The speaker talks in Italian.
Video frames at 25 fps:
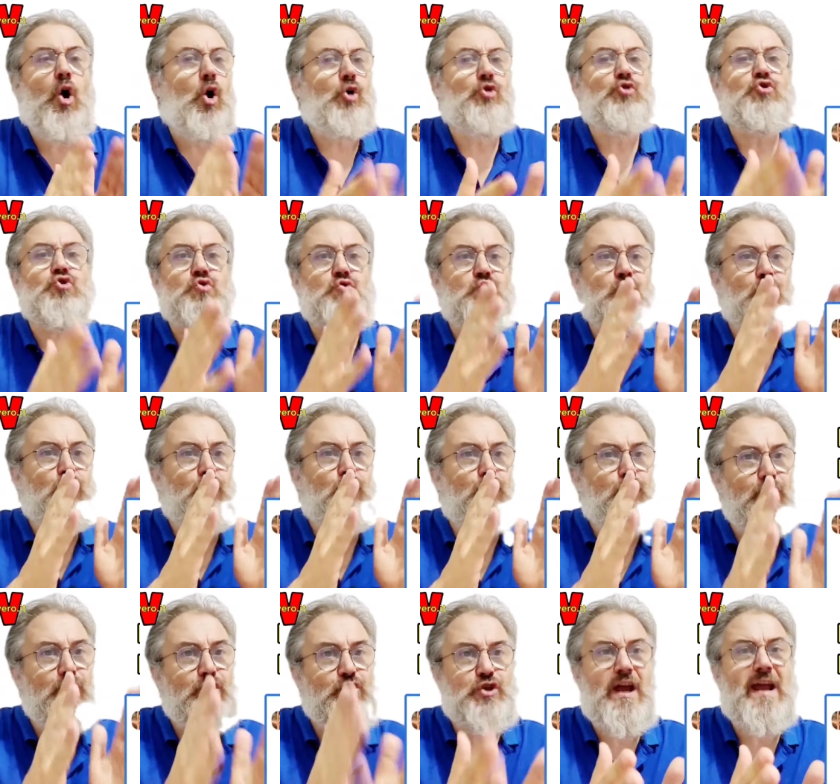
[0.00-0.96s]
ho
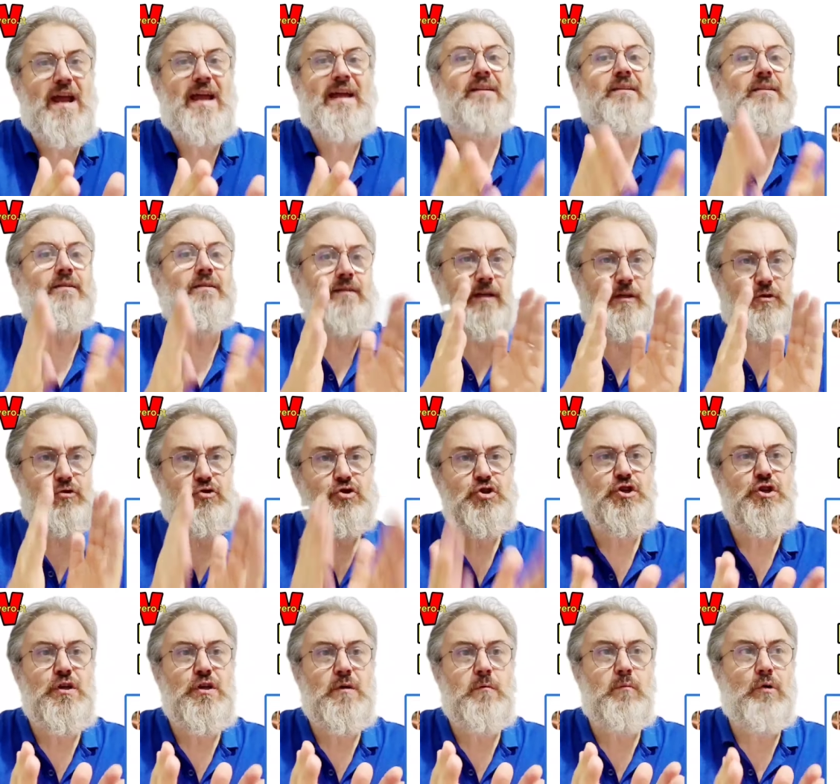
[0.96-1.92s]
sufficiente
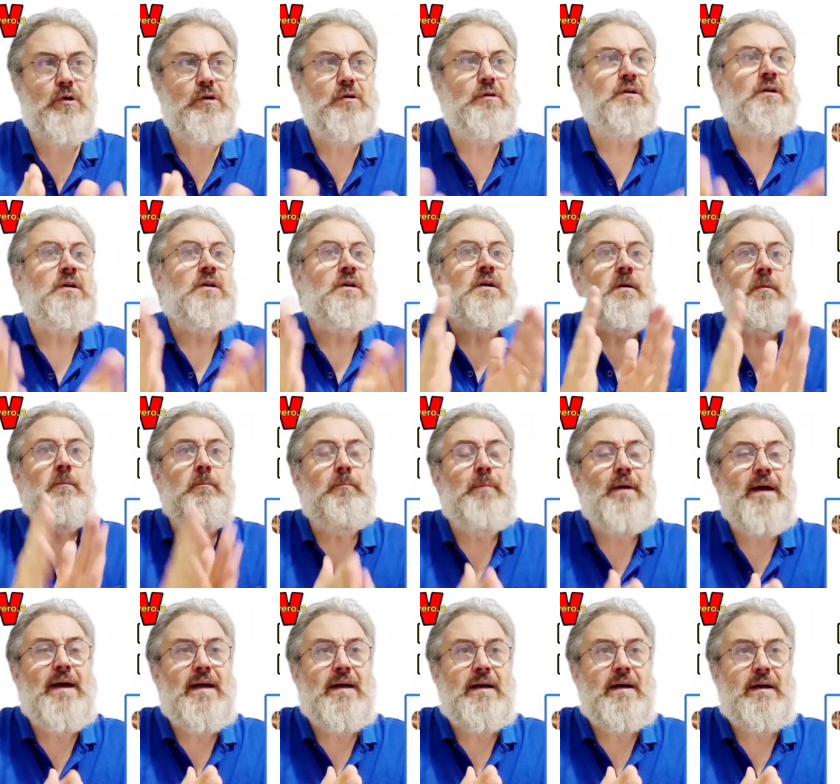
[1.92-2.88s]
cibo
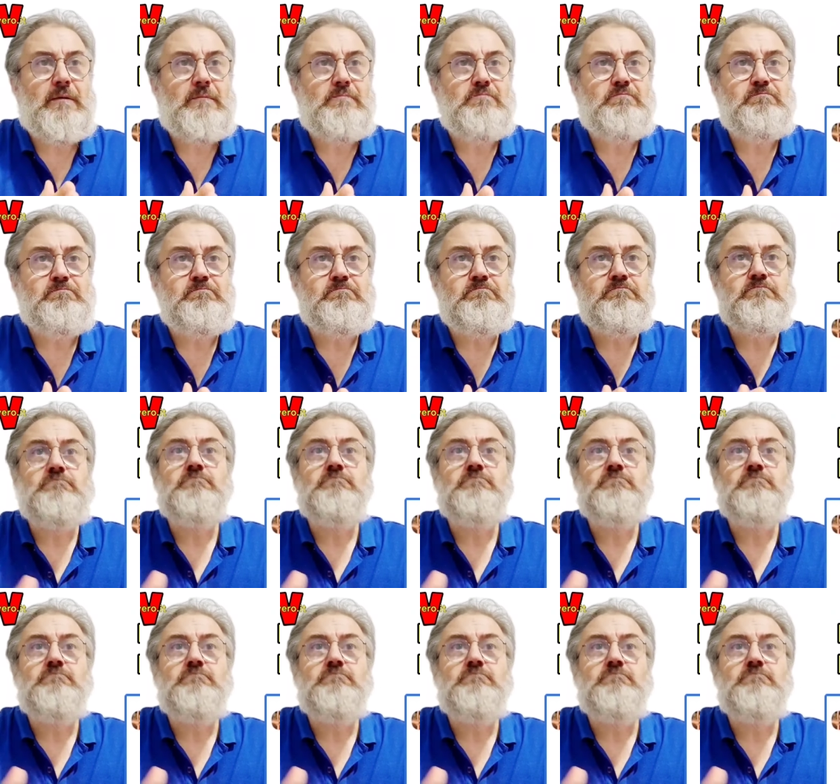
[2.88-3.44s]
per